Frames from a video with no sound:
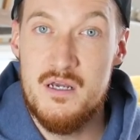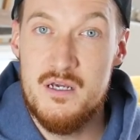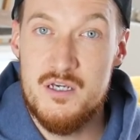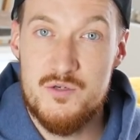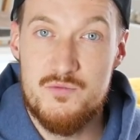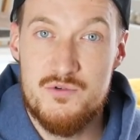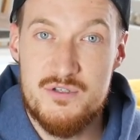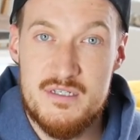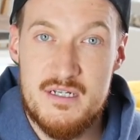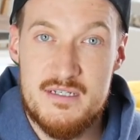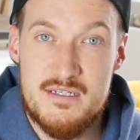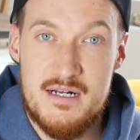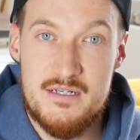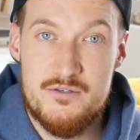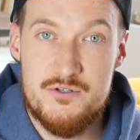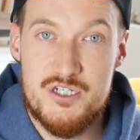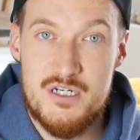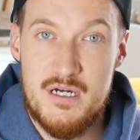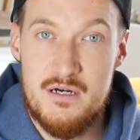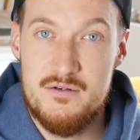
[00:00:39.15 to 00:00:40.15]
Ich musste jetzt
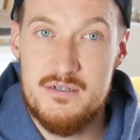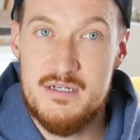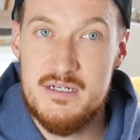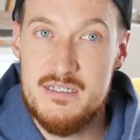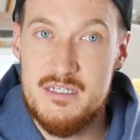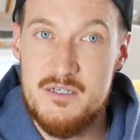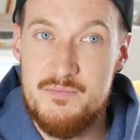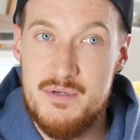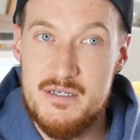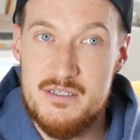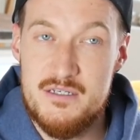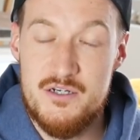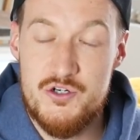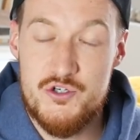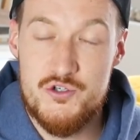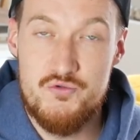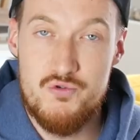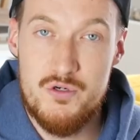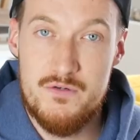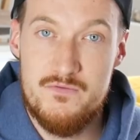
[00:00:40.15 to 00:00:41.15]
also schauen, dass ich besser in der
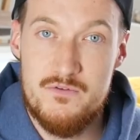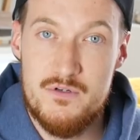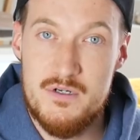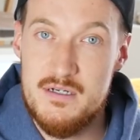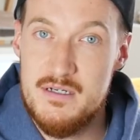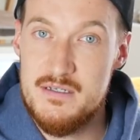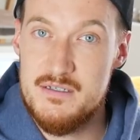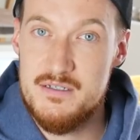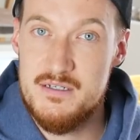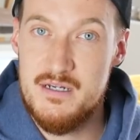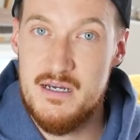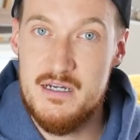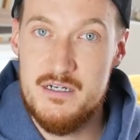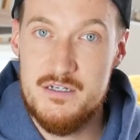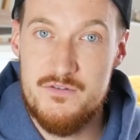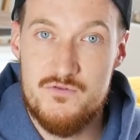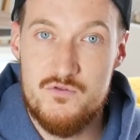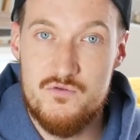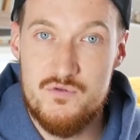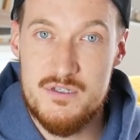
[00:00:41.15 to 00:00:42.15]
Schule wurde, dass ich ein
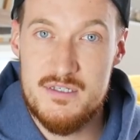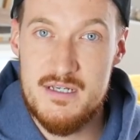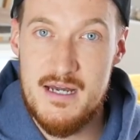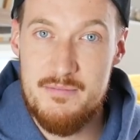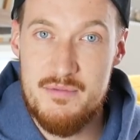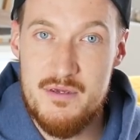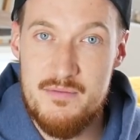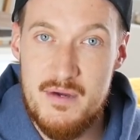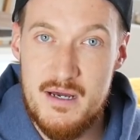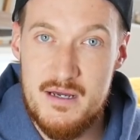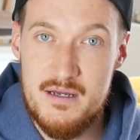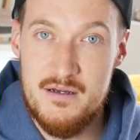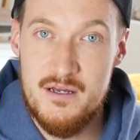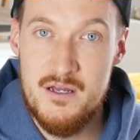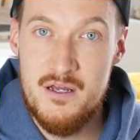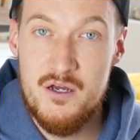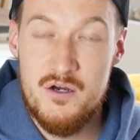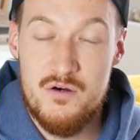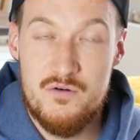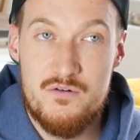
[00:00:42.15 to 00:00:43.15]
relativ gutes Abi mache
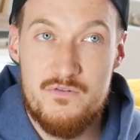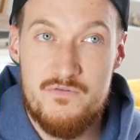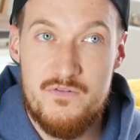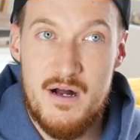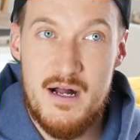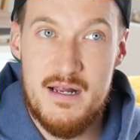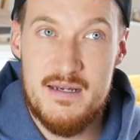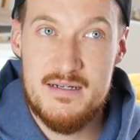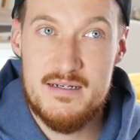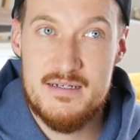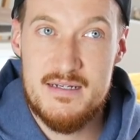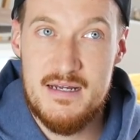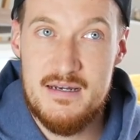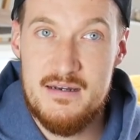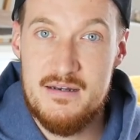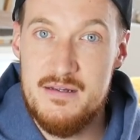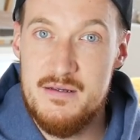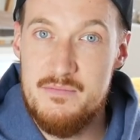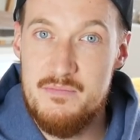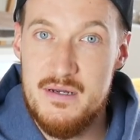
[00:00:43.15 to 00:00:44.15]
und vor allen Dingen
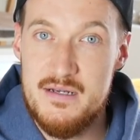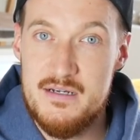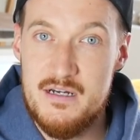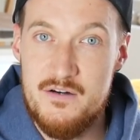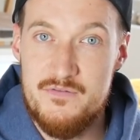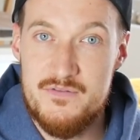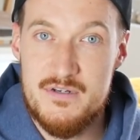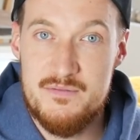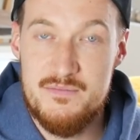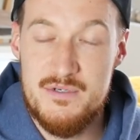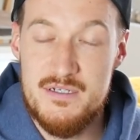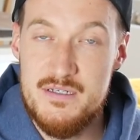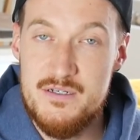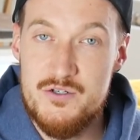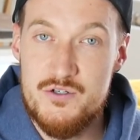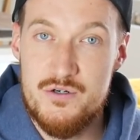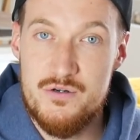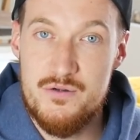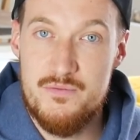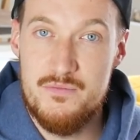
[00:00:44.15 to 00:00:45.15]
dann im Hinblick auf das
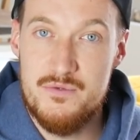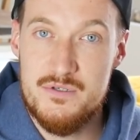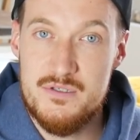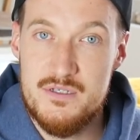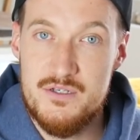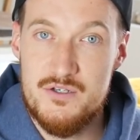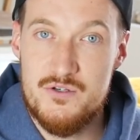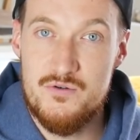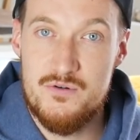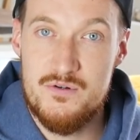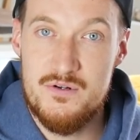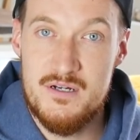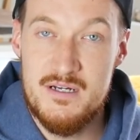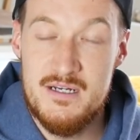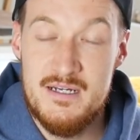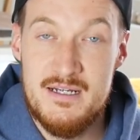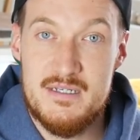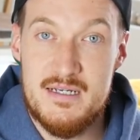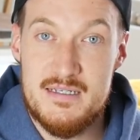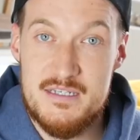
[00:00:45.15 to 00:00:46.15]
Medizinstudium musste ich gucken,
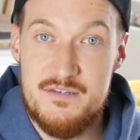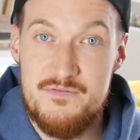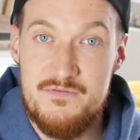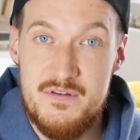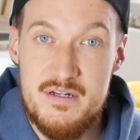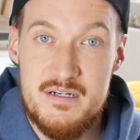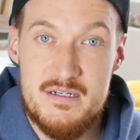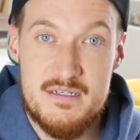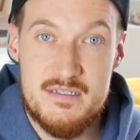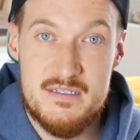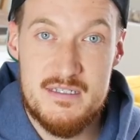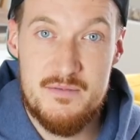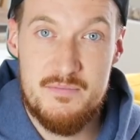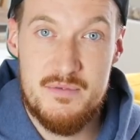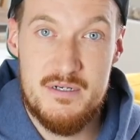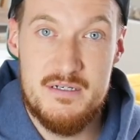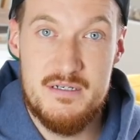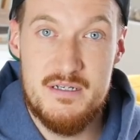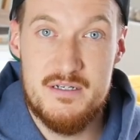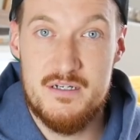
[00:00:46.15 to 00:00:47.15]
dass ich viel
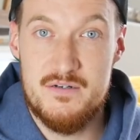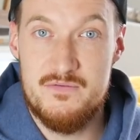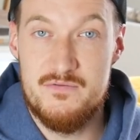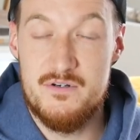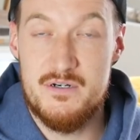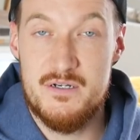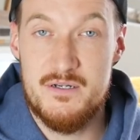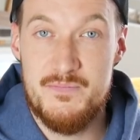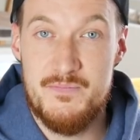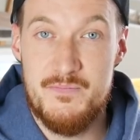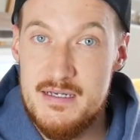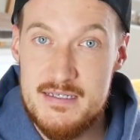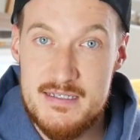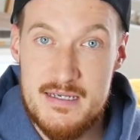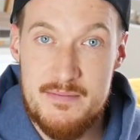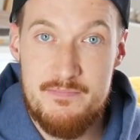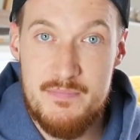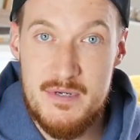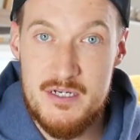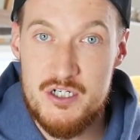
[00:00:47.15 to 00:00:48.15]
disziplinierter wurde. Es
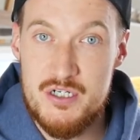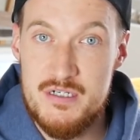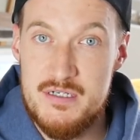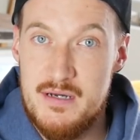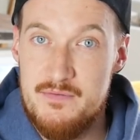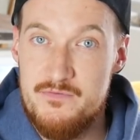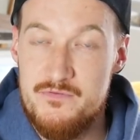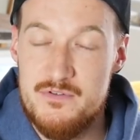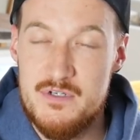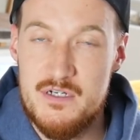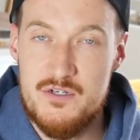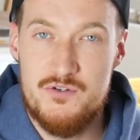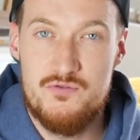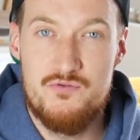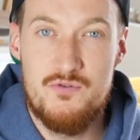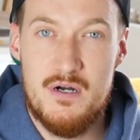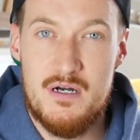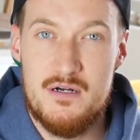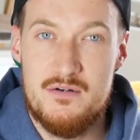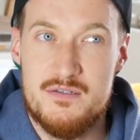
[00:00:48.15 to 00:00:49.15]
gibt Menschen, die haben von
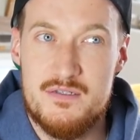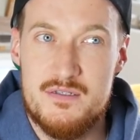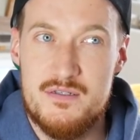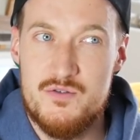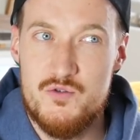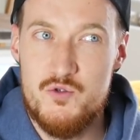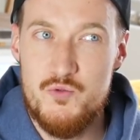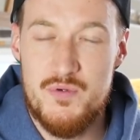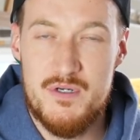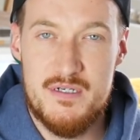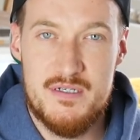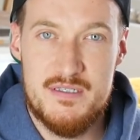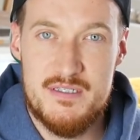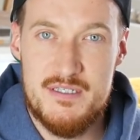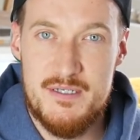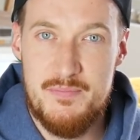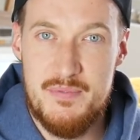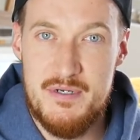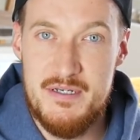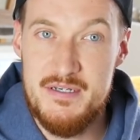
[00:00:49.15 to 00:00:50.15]
Natur aus eine super
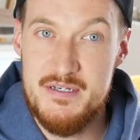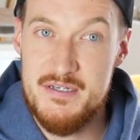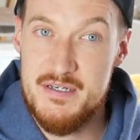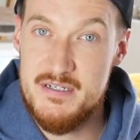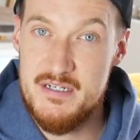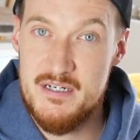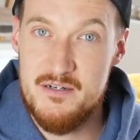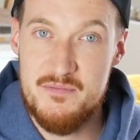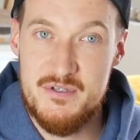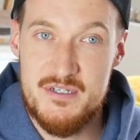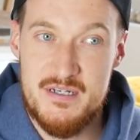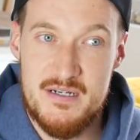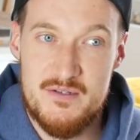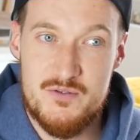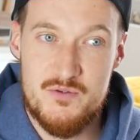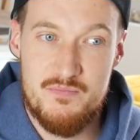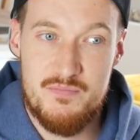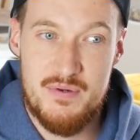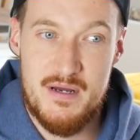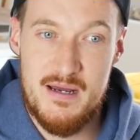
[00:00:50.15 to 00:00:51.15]
Disziplin. Ich erinnere mich da an
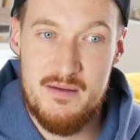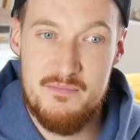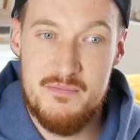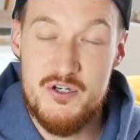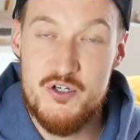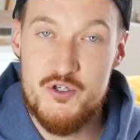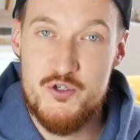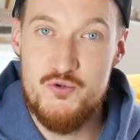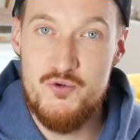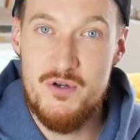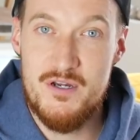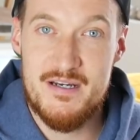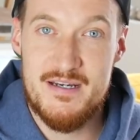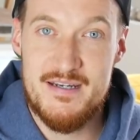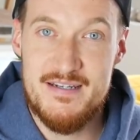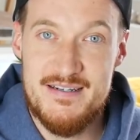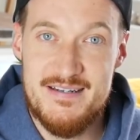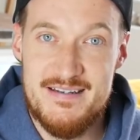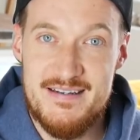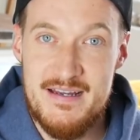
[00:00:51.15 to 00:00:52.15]
so ein paar
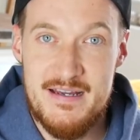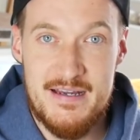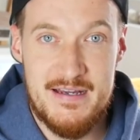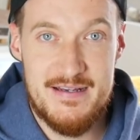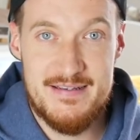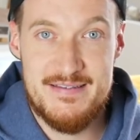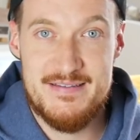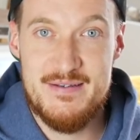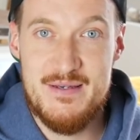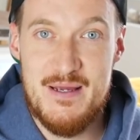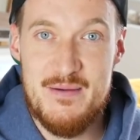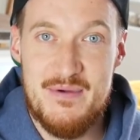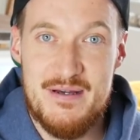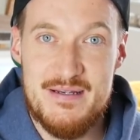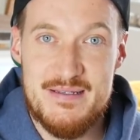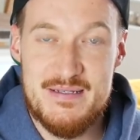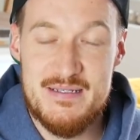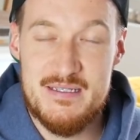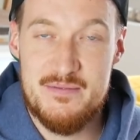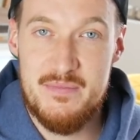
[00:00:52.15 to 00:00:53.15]
Mitschülerinnen. Es sind ja
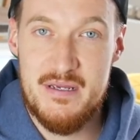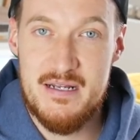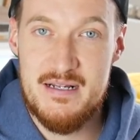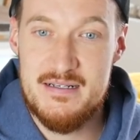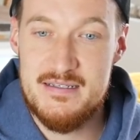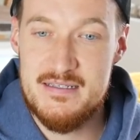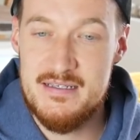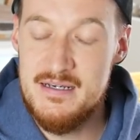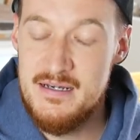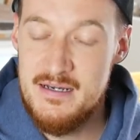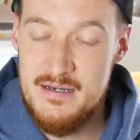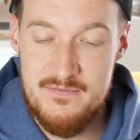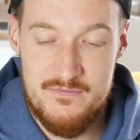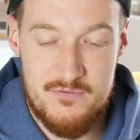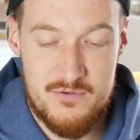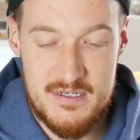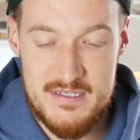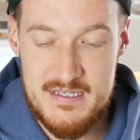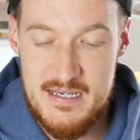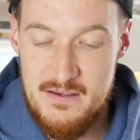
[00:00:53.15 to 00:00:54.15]
meistens Mädels,
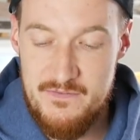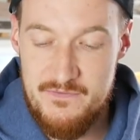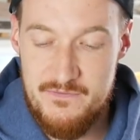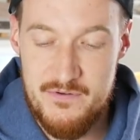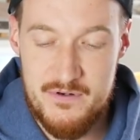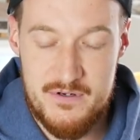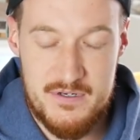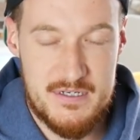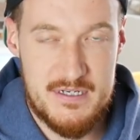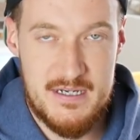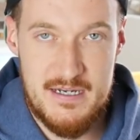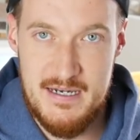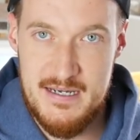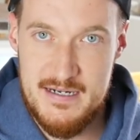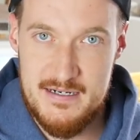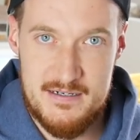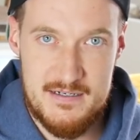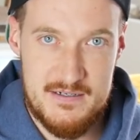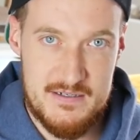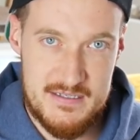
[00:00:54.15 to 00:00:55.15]
wo das Heft wirklich
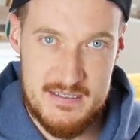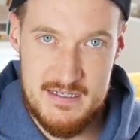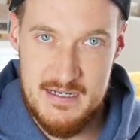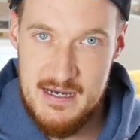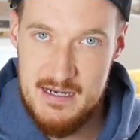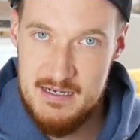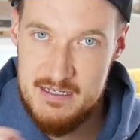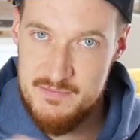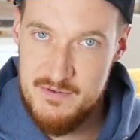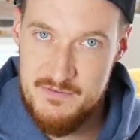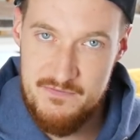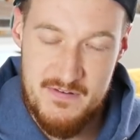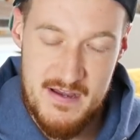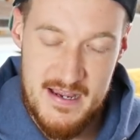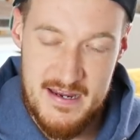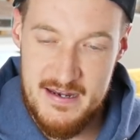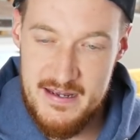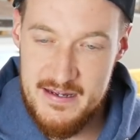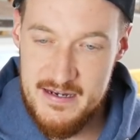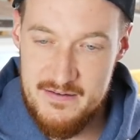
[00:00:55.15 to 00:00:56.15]
geleckt aussah, alles mit
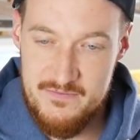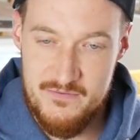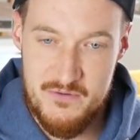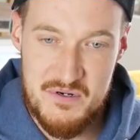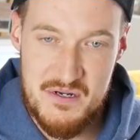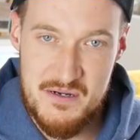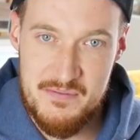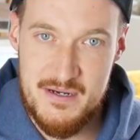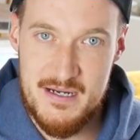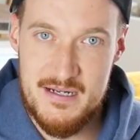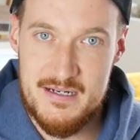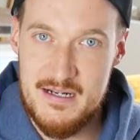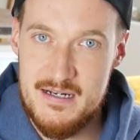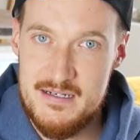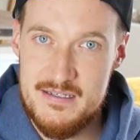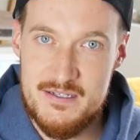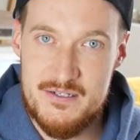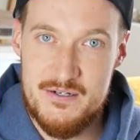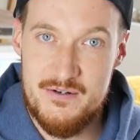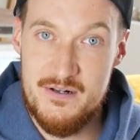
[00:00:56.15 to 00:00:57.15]
Feinliner, wunderbar,
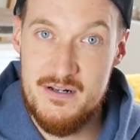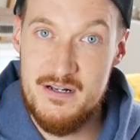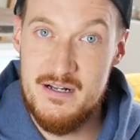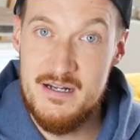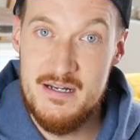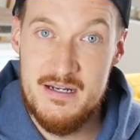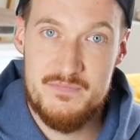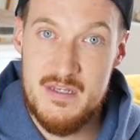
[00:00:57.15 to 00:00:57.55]
ganz toll.